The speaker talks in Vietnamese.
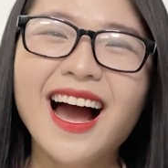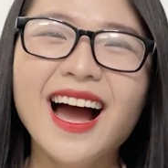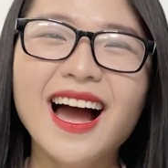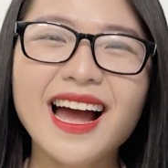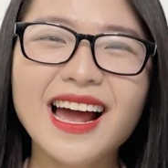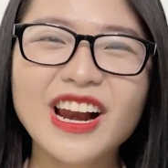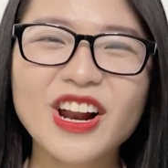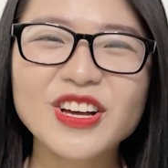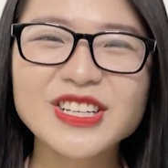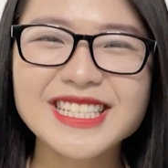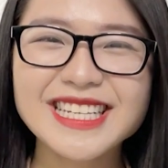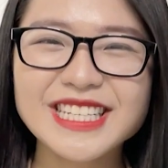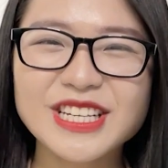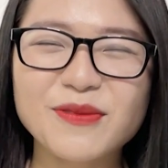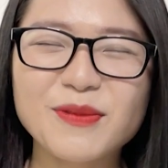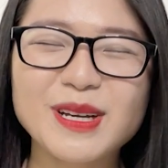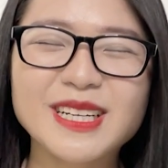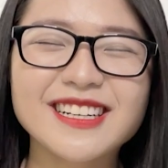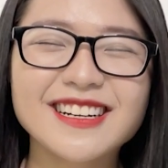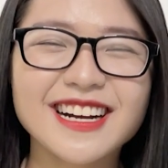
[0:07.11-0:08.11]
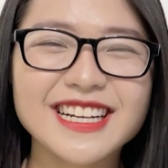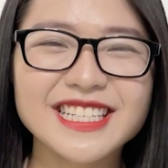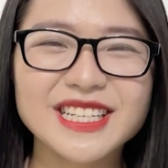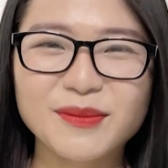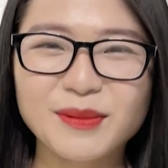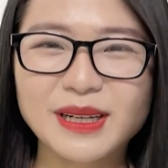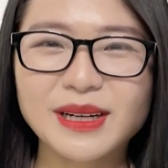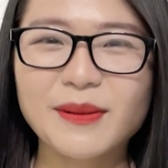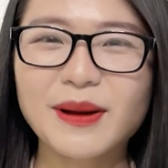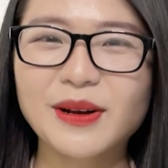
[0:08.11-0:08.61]
Hello, xin chào mọi người, chào
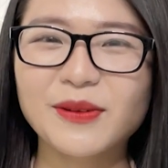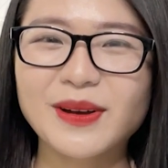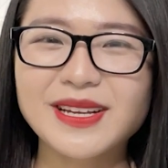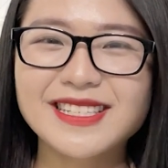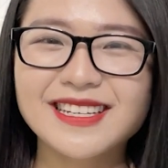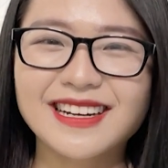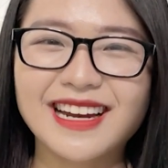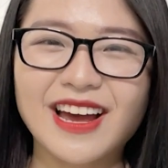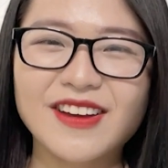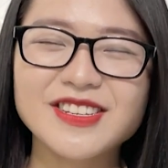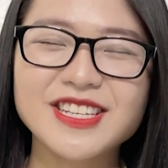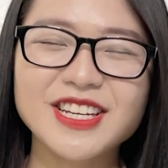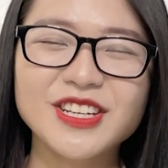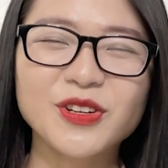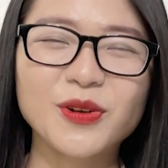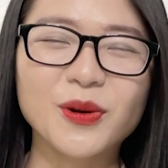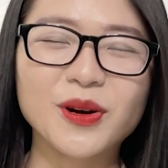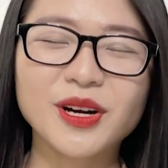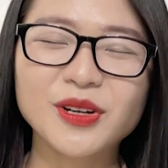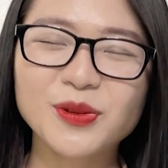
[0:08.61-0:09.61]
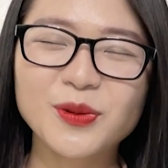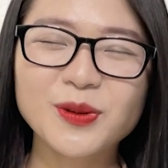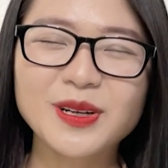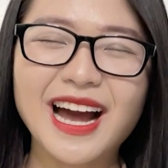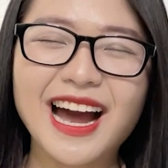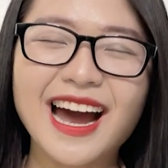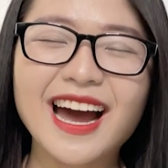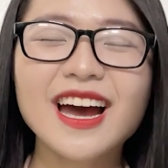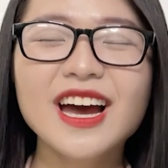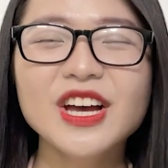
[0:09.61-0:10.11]
mừng các bạn quay trở lại channel Hương
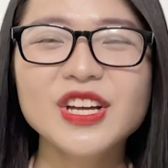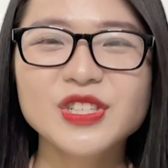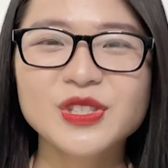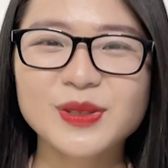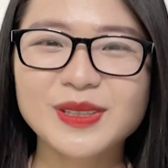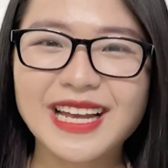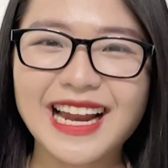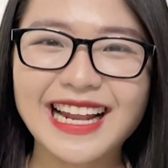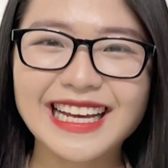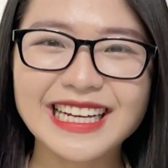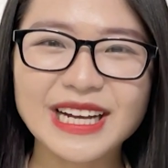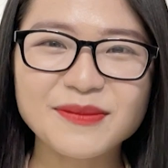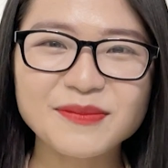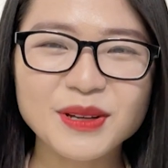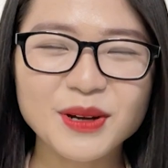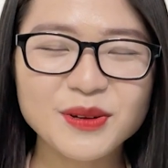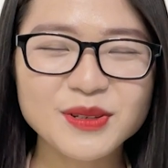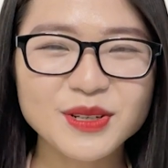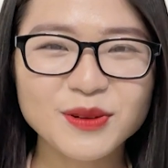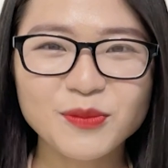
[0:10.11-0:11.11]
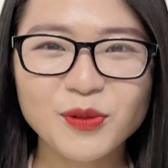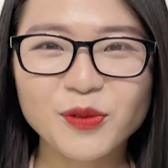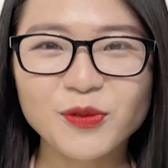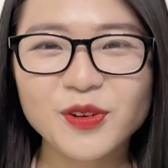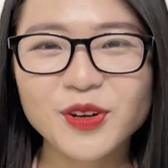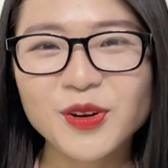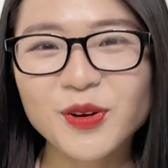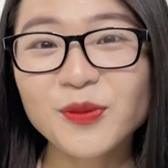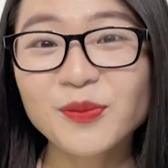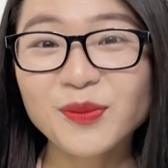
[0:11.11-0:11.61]
TuCa. Chúng ta lại gặp nhau trong một
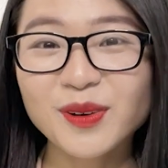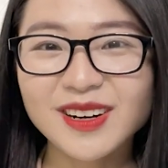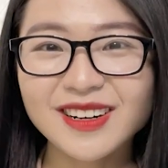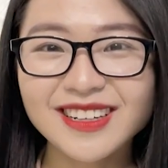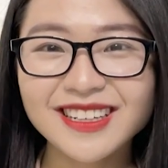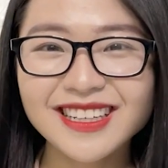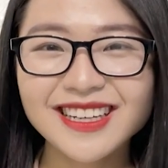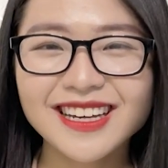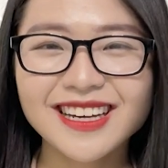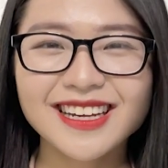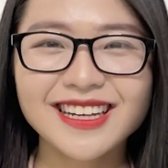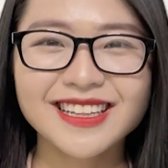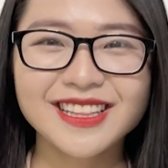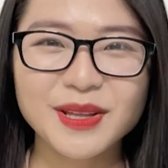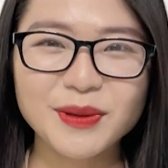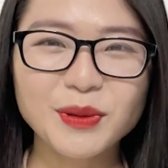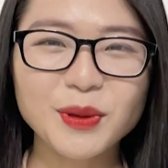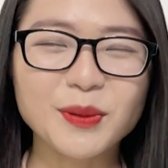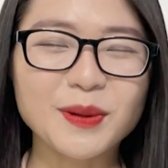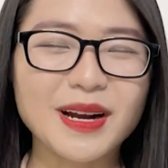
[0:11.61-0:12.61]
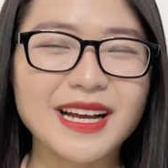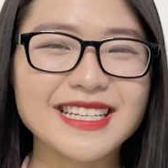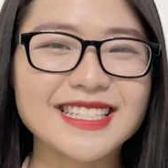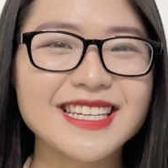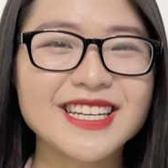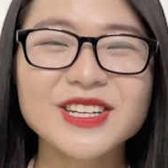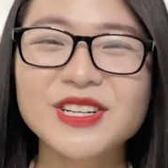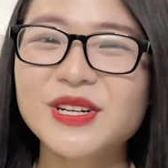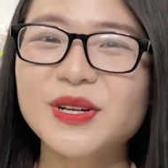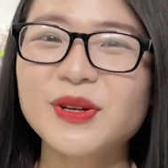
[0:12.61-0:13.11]
video mới. Tiếp tục là
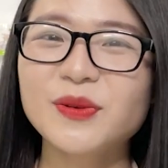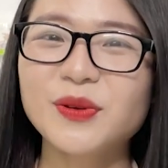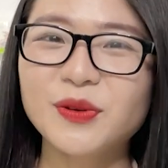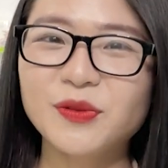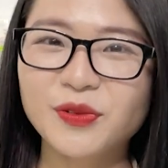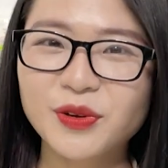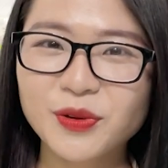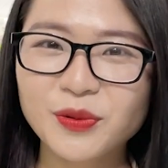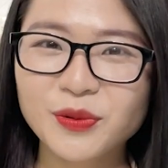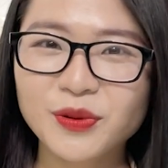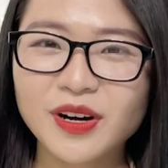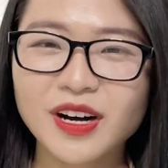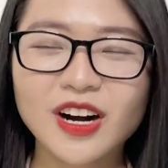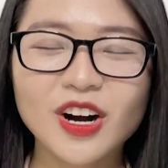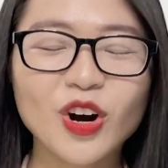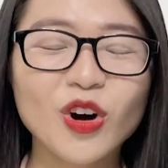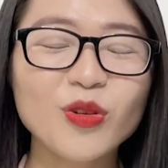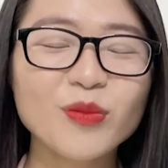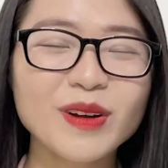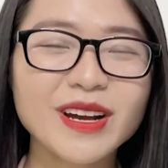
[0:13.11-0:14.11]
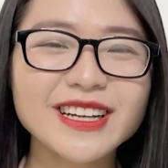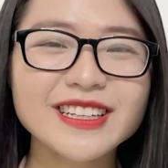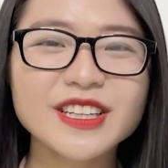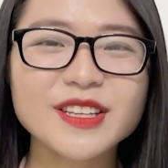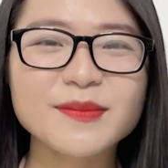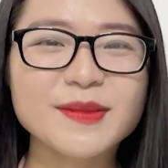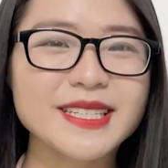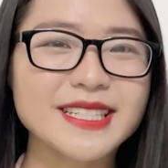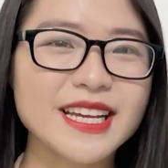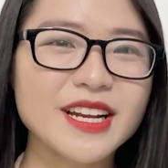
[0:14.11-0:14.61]
series review. Hôm nay thì
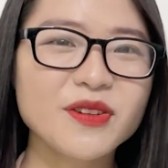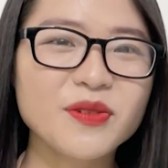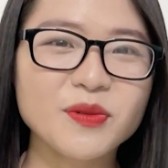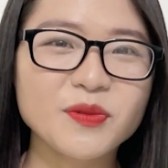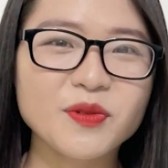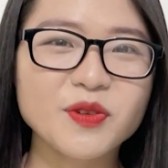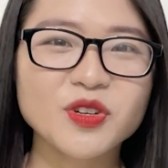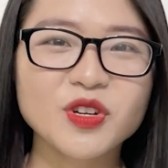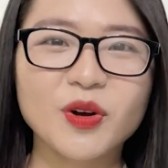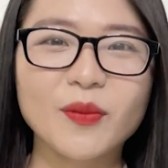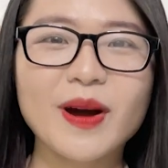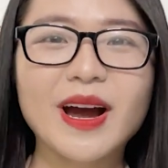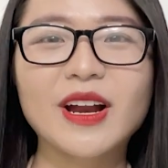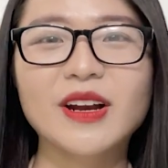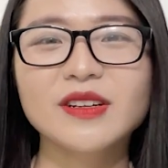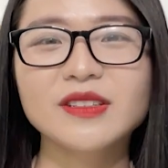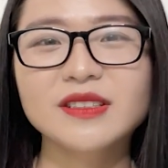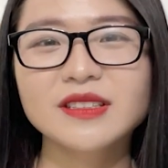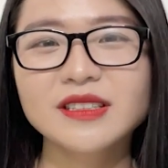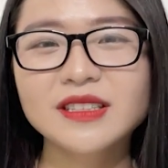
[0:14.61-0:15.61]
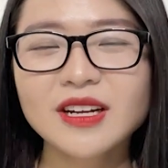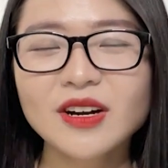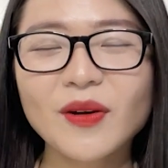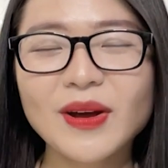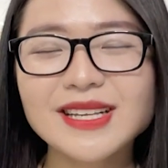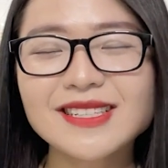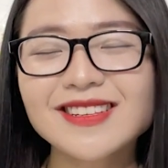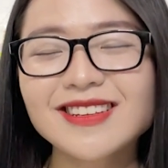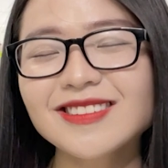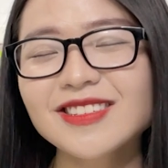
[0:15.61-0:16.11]
mình sẽ review cho các bạn những
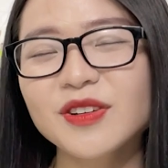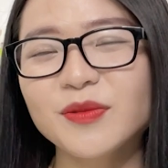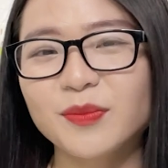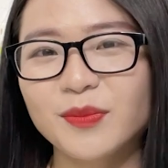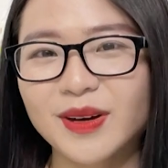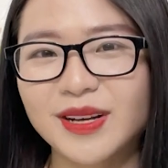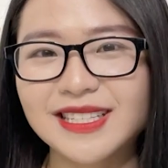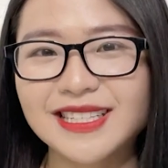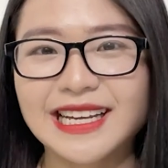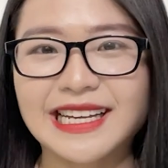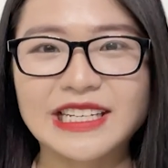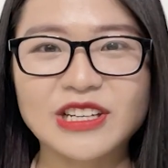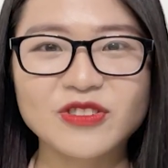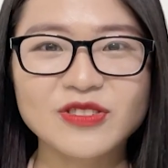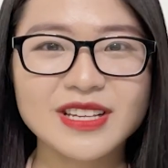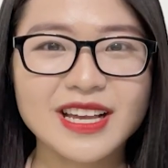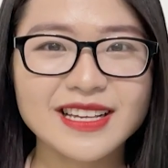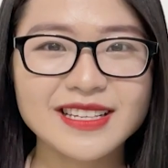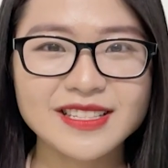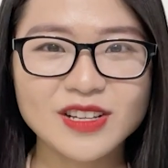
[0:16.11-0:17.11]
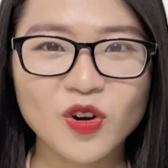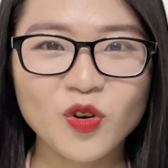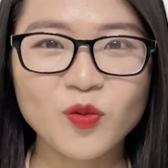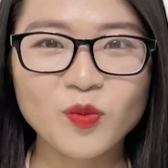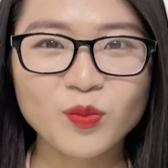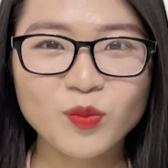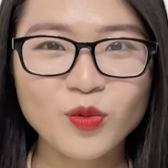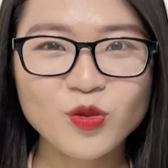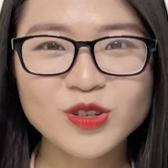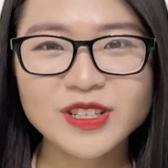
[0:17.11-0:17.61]
loại sữa rửa mặt dành cho da dầu
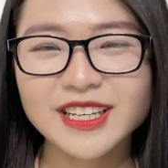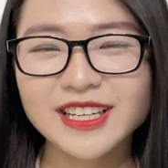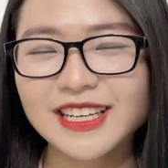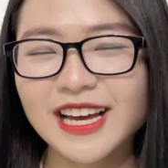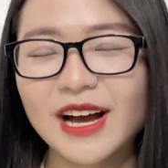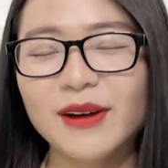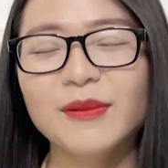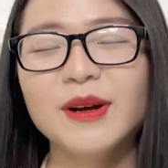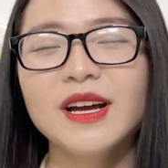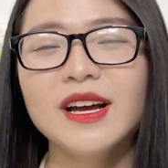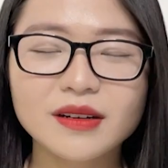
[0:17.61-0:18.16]
mụn nhạy cảm.